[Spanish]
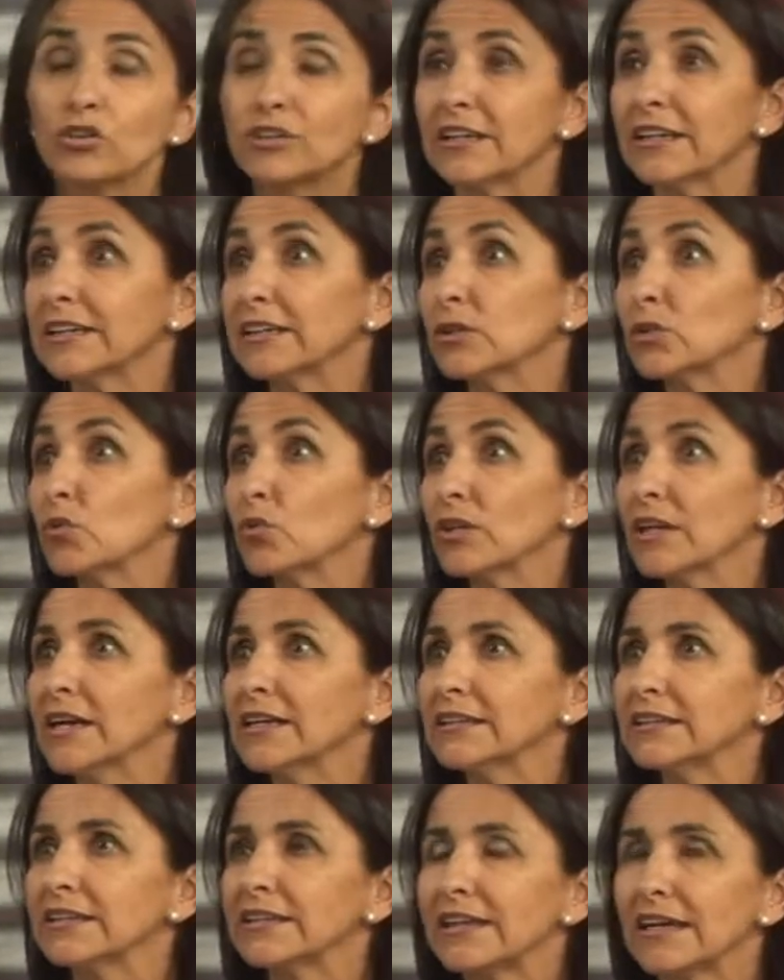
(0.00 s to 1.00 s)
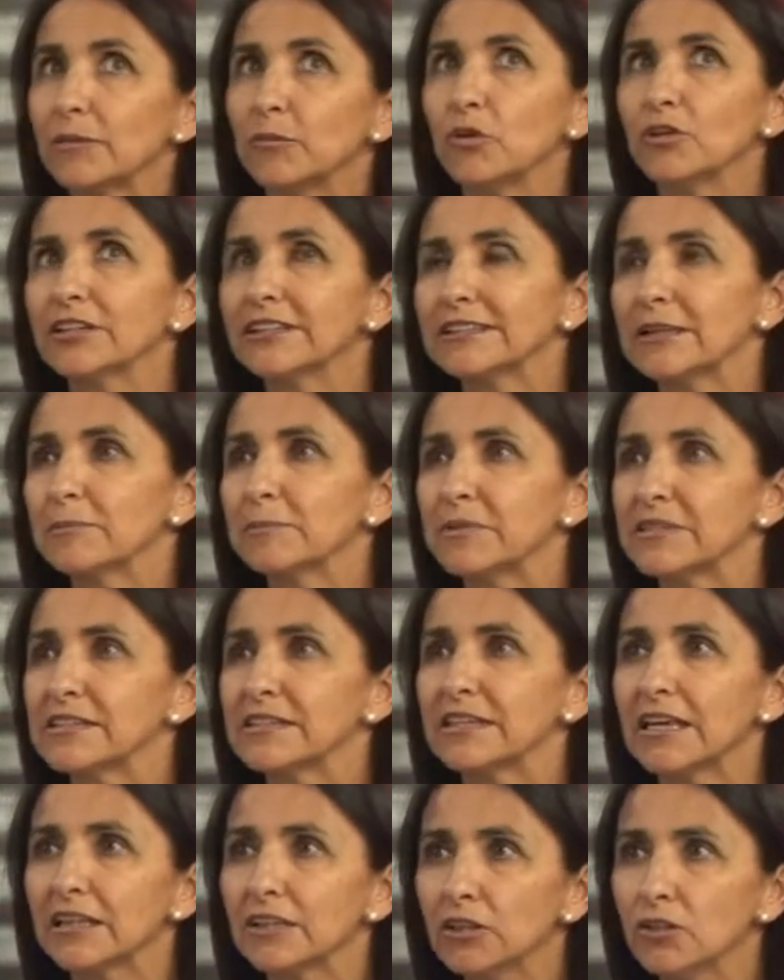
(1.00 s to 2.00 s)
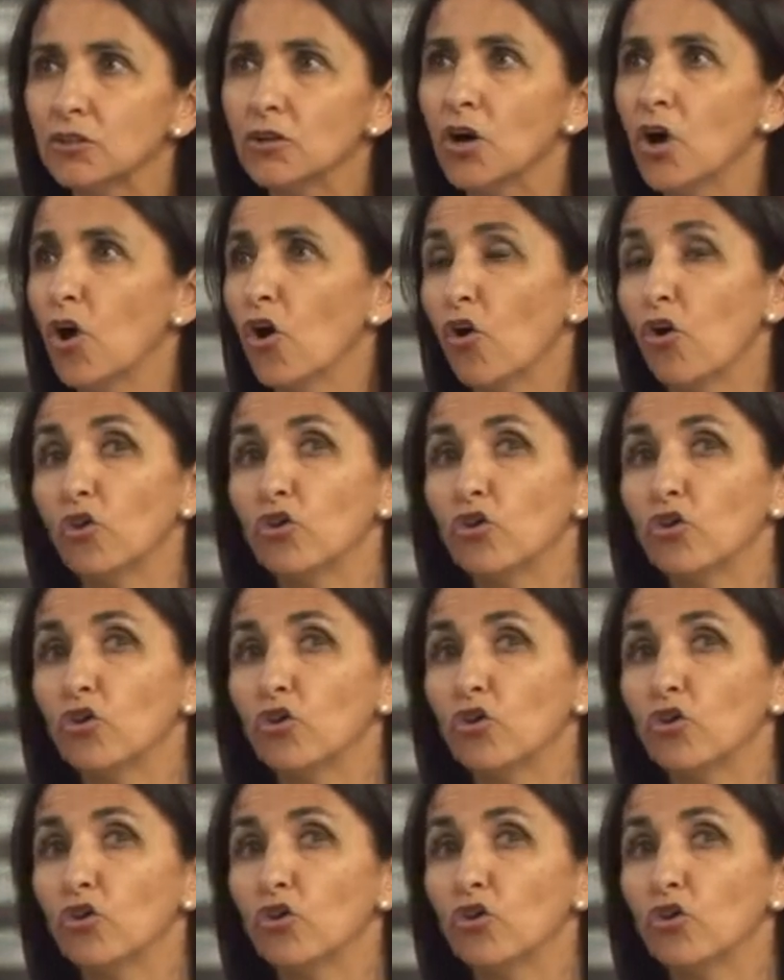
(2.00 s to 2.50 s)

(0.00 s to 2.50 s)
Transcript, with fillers: otras estudiantes que a lo mejor están pensando